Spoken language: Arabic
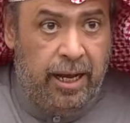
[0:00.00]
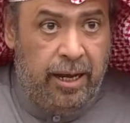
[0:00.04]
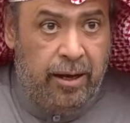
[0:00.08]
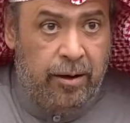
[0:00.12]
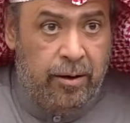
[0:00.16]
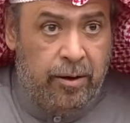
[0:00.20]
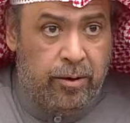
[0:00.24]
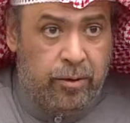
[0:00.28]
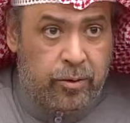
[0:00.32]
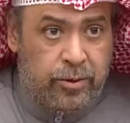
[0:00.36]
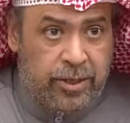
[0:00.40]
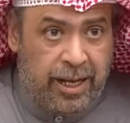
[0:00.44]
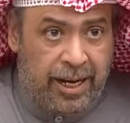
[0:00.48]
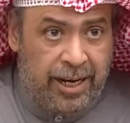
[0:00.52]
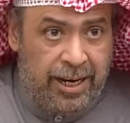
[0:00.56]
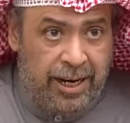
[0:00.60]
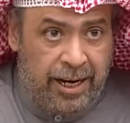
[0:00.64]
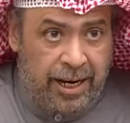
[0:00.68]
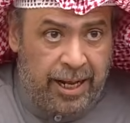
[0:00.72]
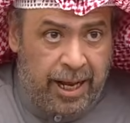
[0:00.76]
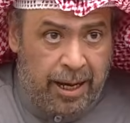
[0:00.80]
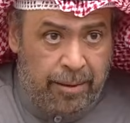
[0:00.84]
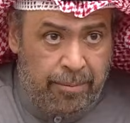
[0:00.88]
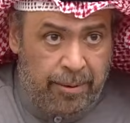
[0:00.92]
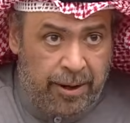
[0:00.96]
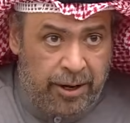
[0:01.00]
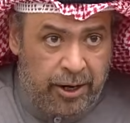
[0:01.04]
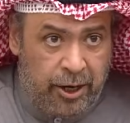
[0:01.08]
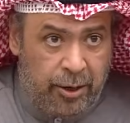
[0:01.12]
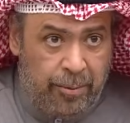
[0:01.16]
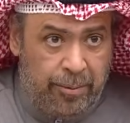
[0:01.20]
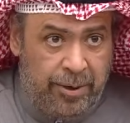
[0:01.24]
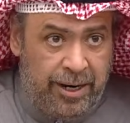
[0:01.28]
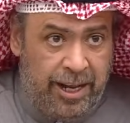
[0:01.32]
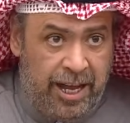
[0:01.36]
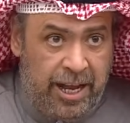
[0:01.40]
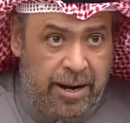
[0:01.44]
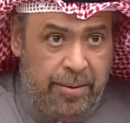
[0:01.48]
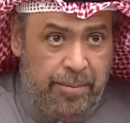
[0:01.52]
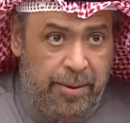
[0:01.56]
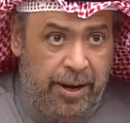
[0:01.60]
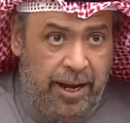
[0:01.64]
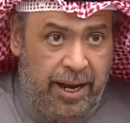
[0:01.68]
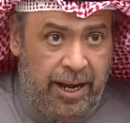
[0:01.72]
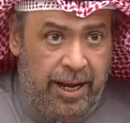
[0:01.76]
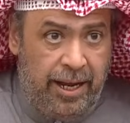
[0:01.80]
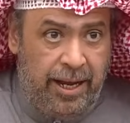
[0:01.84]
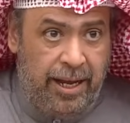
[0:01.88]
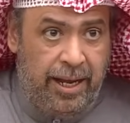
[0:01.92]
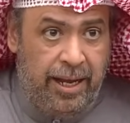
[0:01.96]
وصل الخبر يوم
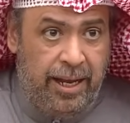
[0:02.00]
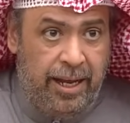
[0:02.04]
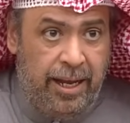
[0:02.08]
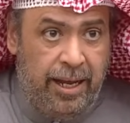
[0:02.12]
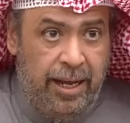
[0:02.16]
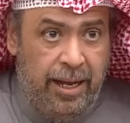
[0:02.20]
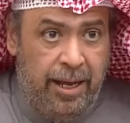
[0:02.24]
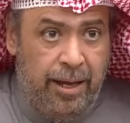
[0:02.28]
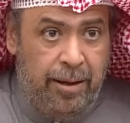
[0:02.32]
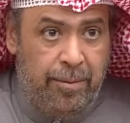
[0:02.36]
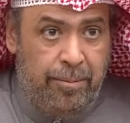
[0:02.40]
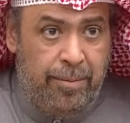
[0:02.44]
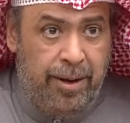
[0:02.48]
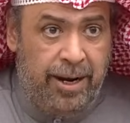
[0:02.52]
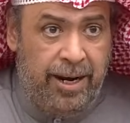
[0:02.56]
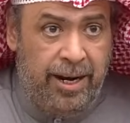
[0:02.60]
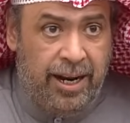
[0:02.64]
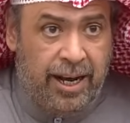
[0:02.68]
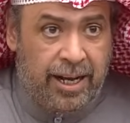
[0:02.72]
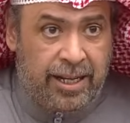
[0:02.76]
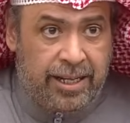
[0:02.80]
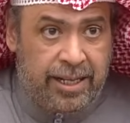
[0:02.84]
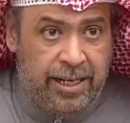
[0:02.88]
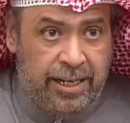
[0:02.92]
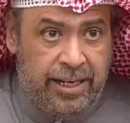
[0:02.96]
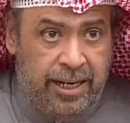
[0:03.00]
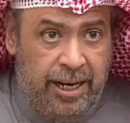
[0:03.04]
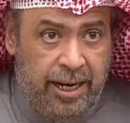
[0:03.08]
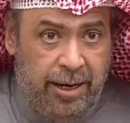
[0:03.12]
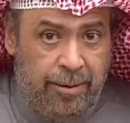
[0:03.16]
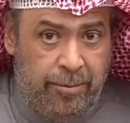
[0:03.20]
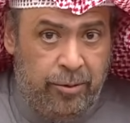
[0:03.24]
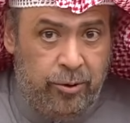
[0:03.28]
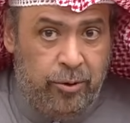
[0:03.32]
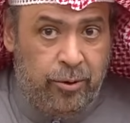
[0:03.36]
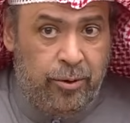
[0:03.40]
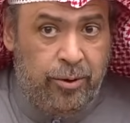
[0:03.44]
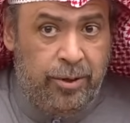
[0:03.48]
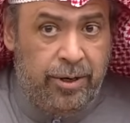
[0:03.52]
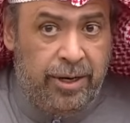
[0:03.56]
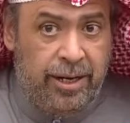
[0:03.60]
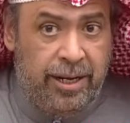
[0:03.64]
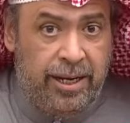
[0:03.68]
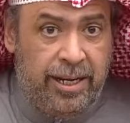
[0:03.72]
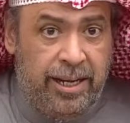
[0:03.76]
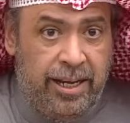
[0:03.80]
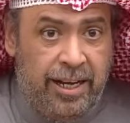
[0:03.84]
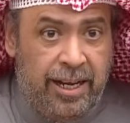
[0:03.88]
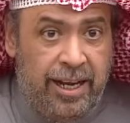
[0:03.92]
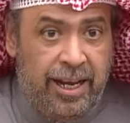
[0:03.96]
الأربعاء بلغت أن يعملون
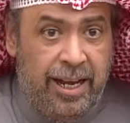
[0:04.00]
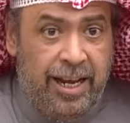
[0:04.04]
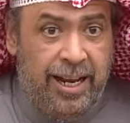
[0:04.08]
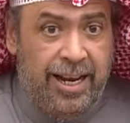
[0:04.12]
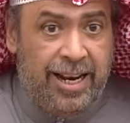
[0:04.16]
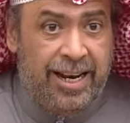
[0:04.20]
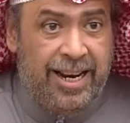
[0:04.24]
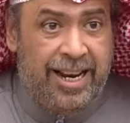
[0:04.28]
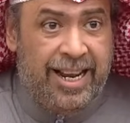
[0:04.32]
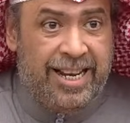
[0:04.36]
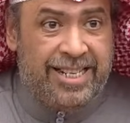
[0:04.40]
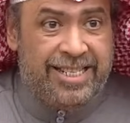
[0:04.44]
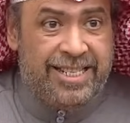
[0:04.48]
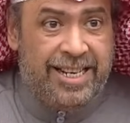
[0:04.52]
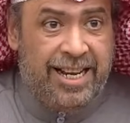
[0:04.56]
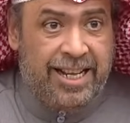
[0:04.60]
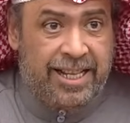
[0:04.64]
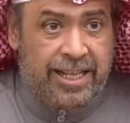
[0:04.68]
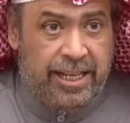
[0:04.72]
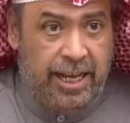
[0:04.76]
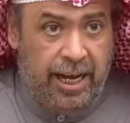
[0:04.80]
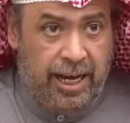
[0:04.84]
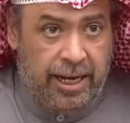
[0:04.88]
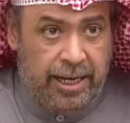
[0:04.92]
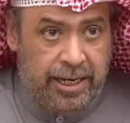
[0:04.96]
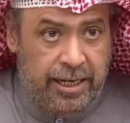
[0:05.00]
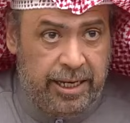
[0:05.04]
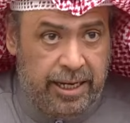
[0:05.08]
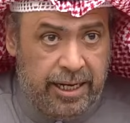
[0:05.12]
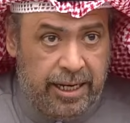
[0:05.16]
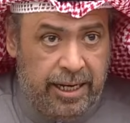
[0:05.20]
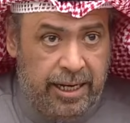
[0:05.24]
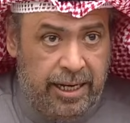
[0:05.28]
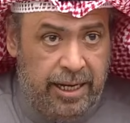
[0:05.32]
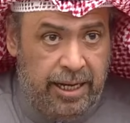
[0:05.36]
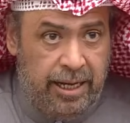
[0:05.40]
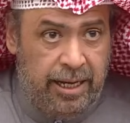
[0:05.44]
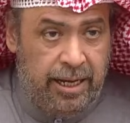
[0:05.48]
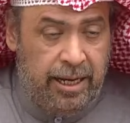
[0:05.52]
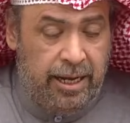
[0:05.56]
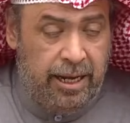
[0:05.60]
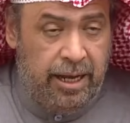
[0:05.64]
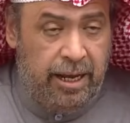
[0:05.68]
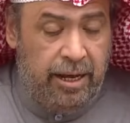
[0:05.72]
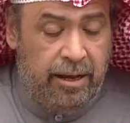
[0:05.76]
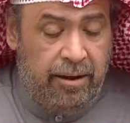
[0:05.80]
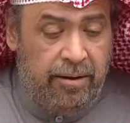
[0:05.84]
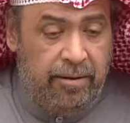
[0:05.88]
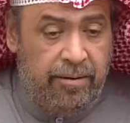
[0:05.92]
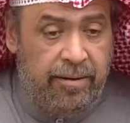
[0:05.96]
لجنة تحقيق
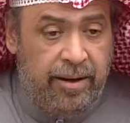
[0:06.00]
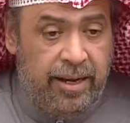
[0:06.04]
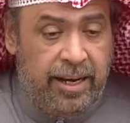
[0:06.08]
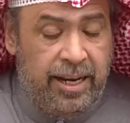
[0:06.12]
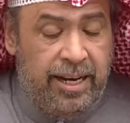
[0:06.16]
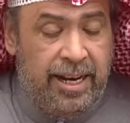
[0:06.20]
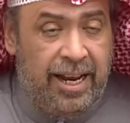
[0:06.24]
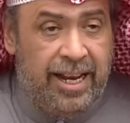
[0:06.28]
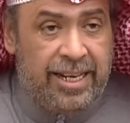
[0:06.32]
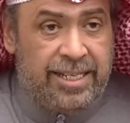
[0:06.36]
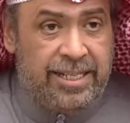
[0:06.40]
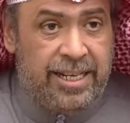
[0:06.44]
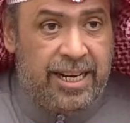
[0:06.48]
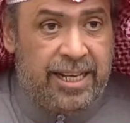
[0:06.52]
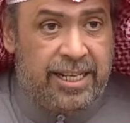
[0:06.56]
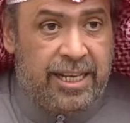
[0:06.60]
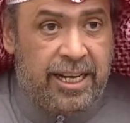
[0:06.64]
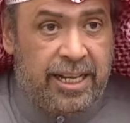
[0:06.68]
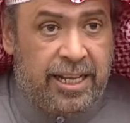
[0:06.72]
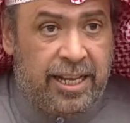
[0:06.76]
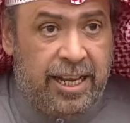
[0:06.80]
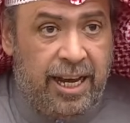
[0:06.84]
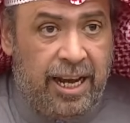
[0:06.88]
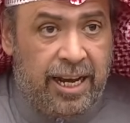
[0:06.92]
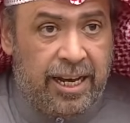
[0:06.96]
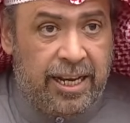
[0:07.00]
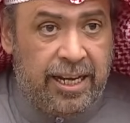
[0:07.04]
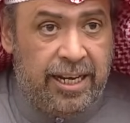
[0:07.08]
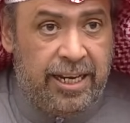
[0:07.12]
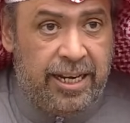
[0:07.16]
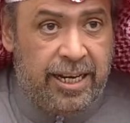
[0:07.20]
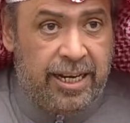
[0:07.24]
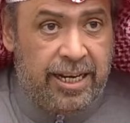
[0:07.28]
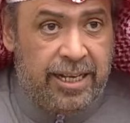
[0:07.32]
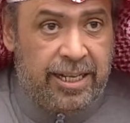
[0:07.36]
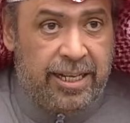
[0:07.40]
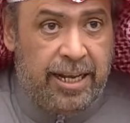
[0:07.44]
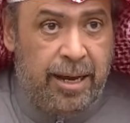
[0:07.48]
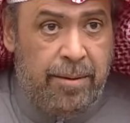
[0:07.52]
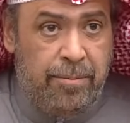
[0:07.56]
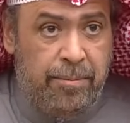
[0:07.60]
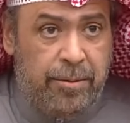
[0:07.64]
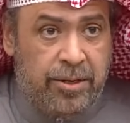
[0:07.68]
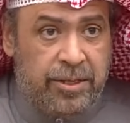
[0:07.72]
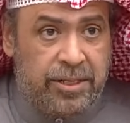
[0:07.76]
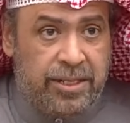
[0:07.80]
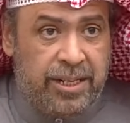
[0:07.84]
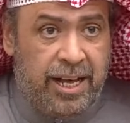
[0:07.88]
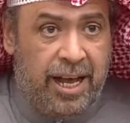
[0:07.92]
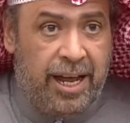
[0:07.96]
في لجنة التحقيق تم
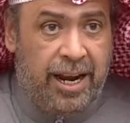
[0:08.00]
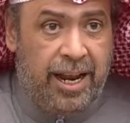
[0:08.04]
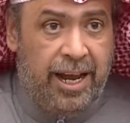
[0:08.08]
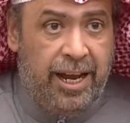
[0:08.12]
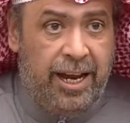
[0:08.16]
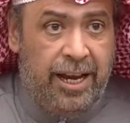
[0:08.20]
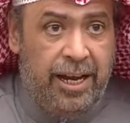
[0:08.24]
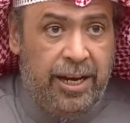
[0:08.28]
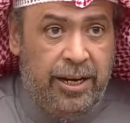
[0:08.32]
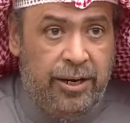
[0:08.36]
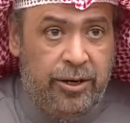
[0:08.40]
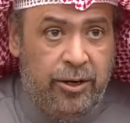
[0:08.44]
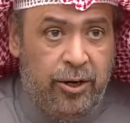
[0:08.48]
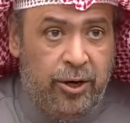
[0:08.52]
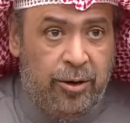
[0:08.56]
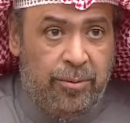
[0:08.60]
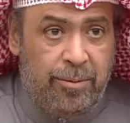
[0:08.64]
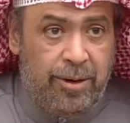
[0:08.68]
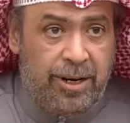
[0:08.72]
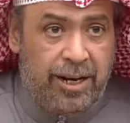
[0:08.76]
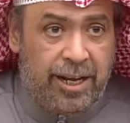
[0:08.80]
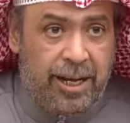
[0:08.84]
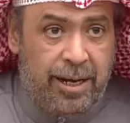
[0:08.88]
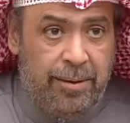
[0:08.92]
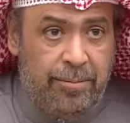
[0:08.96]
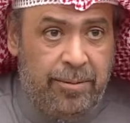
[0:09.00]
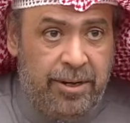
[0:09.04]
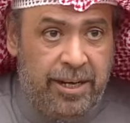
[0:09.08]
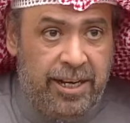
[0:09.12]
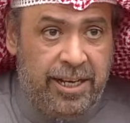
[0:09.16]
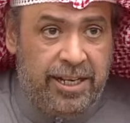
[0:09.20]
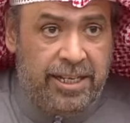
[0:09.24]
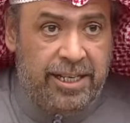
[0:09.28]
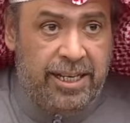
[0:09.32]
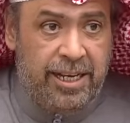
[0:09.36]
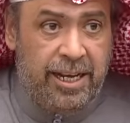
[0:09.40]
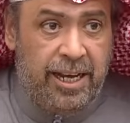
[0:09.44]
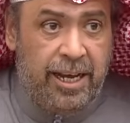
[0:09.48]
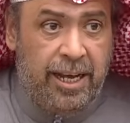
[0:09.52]
إصدارها يوم الخميس